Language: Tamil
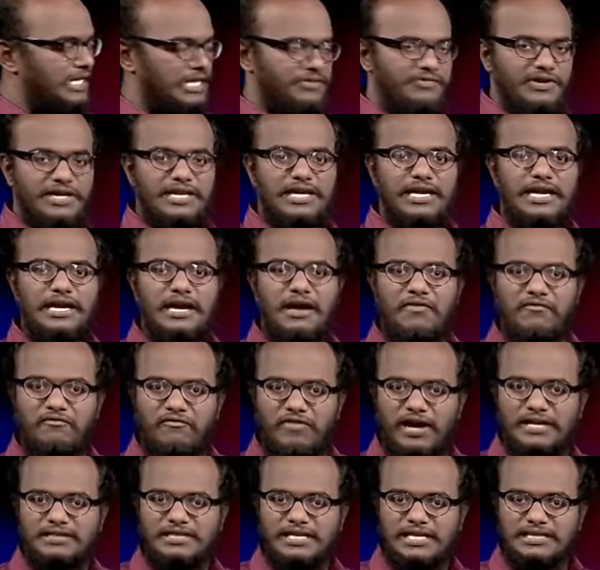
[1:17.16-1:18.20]
இவங்க
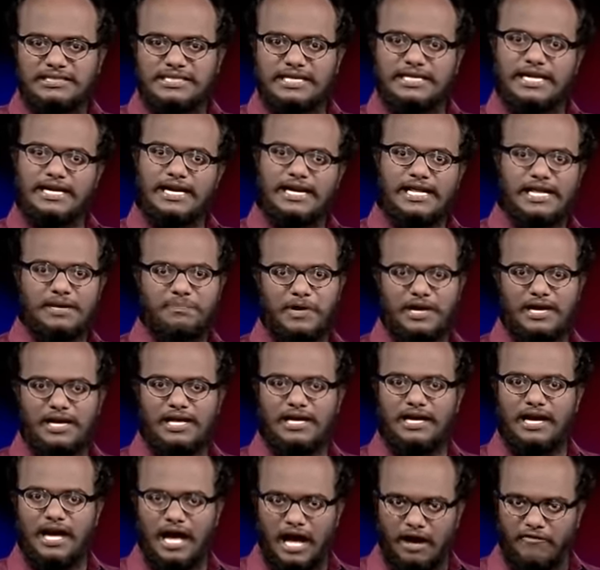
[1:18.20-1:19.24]
வர்த்தக சங்கங்கள்
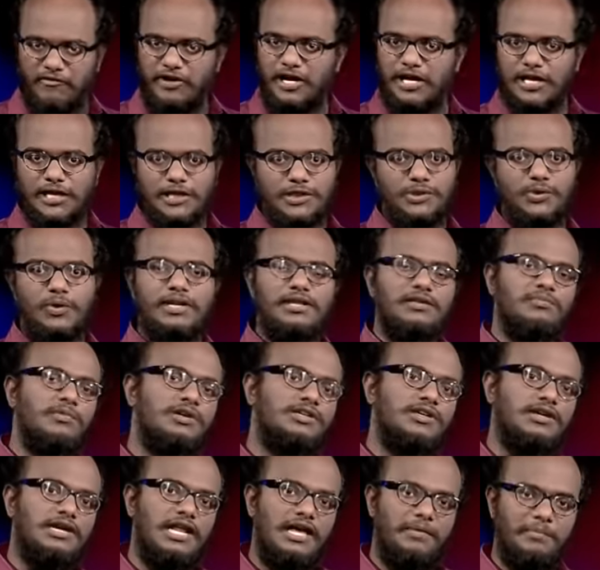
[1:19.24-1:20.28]
இருப்பாங்களா அவங்களுக்கு சொல்கிறது
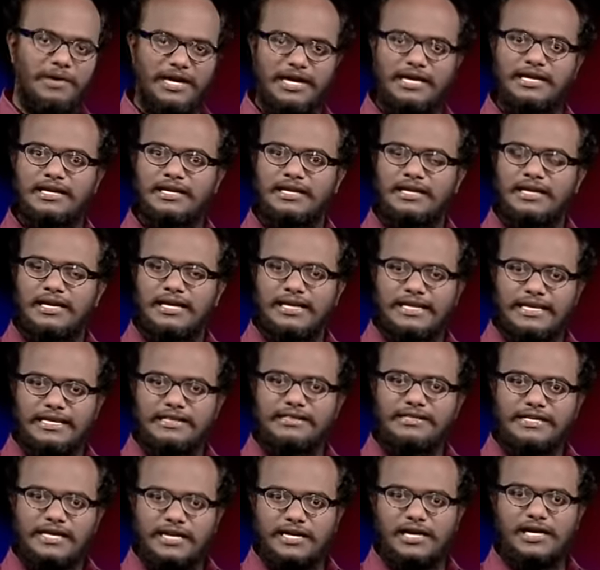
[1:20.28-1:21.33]
மட்டும் இல்லாமல்
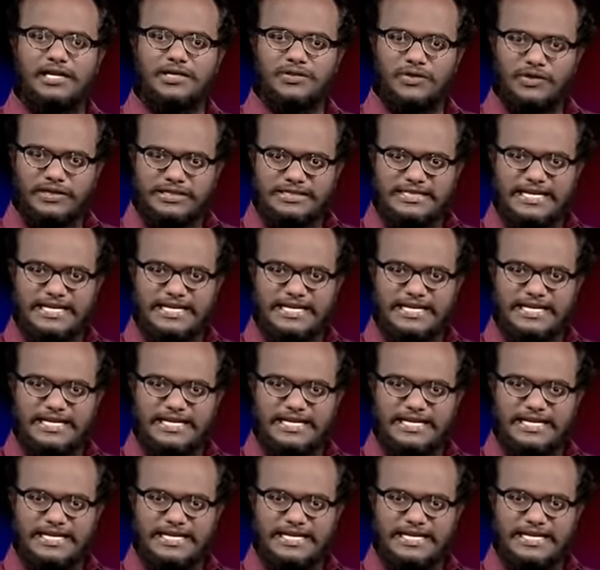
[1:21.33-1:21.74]
இந்தியர்களுக்கும்